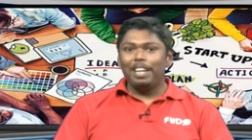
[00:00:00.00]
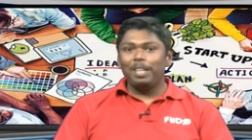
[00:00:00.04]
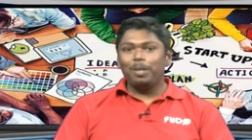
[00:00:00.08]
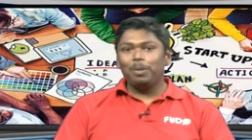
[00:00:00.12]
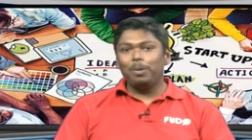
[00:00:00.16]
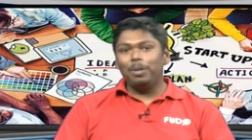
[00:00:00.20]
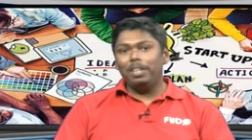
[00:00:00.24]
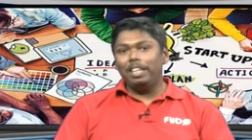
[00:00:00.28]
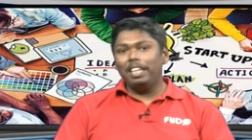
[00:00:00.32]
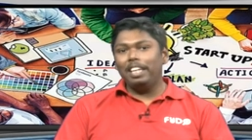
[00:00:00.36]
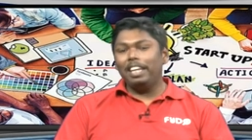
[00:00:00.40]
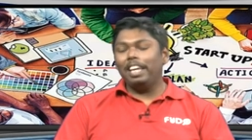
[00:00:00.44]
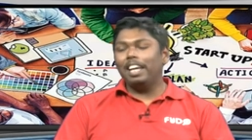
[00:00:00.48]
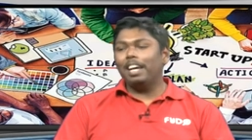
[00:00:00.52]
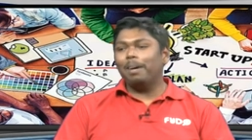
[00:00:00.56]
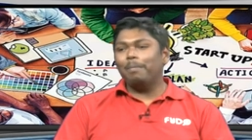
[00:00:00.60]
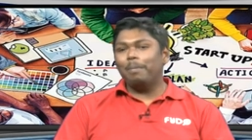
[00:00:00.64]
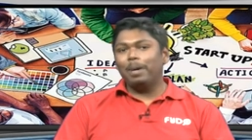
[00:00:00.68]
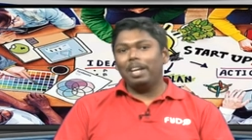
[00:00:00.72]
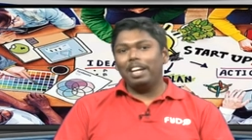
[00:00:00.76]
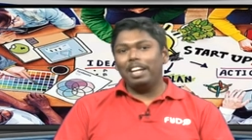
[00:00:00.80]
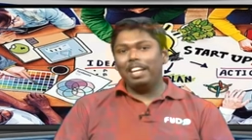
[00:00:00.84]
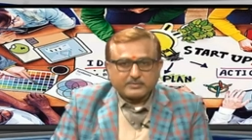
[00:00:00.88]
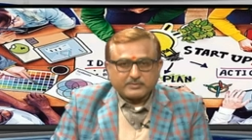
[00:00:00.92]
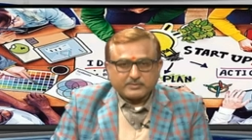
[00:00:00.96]
तो ये
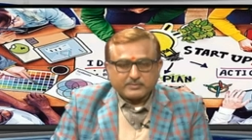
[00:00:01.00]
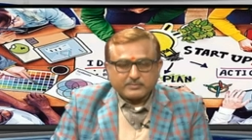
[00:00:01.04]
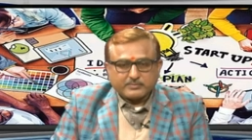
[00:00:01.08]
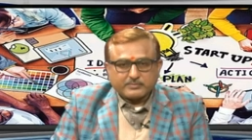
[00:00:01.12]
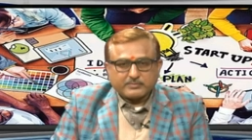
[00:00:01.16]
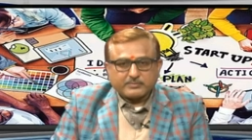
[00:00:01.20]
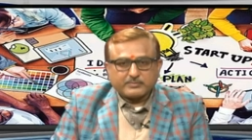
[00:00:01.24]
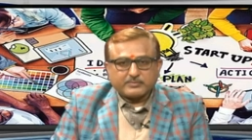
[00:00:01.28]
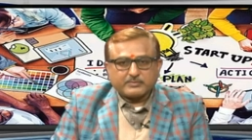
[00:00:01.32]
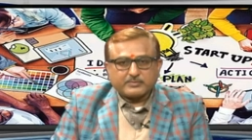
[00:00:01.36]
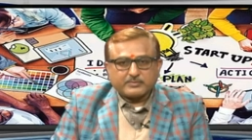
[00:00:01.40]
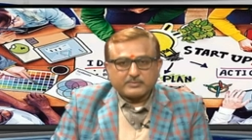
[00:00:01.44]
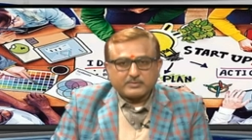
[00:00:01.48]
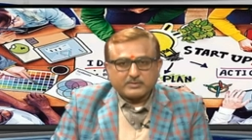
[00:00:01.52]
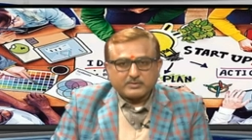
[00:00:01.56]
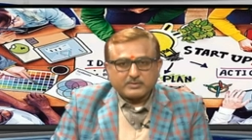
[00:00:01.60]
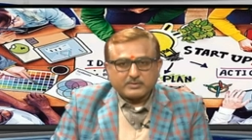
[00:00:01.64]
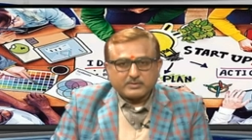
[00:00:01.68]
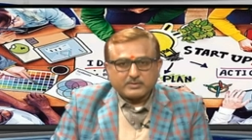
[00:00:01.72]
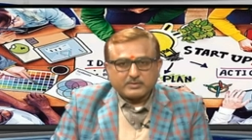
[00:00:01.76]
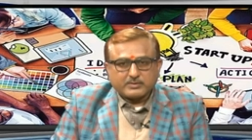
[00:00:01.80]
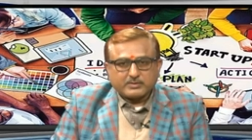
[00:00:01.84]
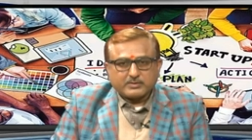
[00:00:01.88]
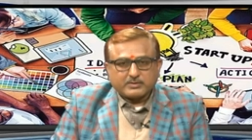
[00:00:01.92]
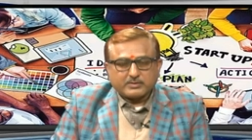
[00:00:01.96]
हमारे यहाँ से मेन जो
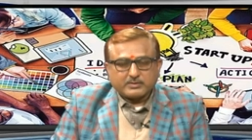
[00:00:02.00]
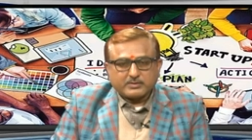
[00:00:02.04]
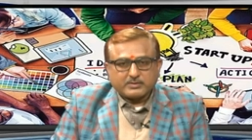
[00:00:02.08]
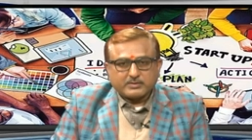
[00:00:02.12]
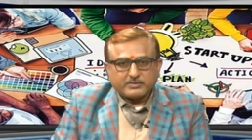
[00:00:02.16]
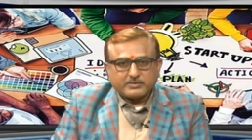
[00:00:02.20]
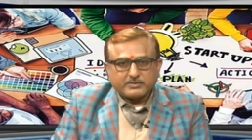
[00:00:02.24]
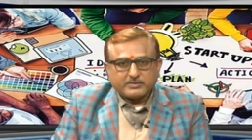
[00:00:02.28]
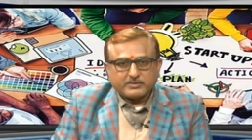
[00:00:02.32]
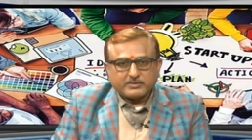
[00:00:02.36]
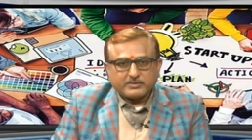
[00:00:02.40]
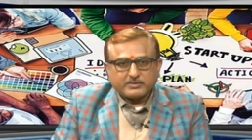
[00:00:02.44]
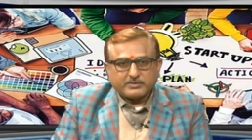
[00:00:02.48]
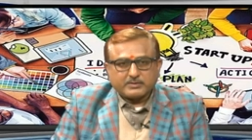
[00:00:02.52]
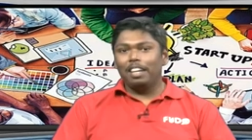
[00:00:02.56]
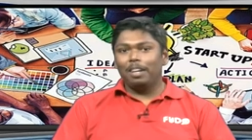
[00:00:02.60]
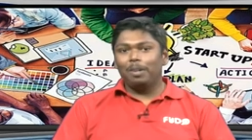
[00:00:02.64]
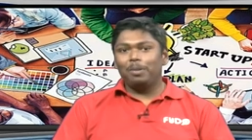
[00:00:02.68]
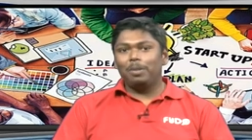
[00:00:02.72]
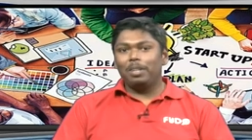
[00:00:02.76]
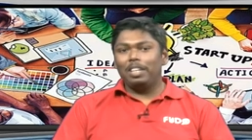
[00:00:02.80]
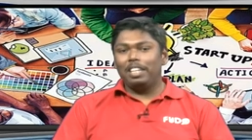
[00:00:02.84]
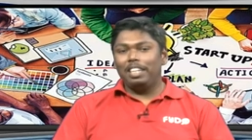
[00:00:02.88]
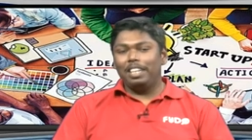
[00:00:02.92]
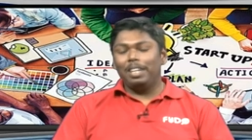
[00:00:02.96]
जरिया
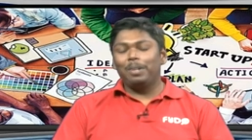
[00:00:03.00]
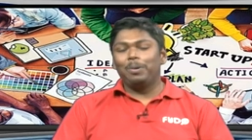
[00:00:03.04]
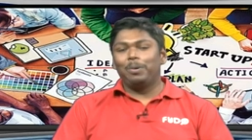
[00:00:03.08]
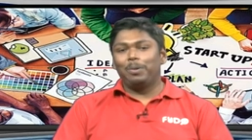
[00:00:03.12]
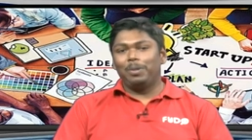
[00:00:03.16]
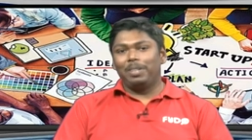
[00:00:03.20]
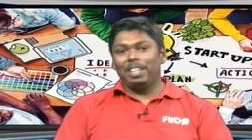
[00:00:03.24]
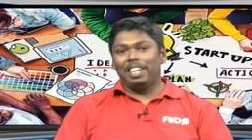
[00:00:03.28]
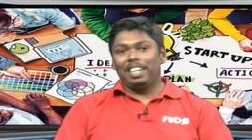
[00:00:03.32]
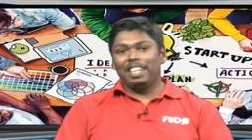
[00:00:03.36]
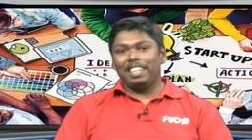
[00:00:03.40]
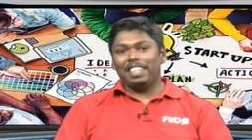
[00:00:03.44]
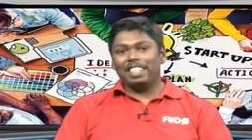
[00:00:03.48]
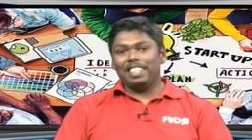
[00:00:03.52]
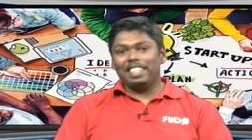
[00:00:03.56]
होता है ये होता है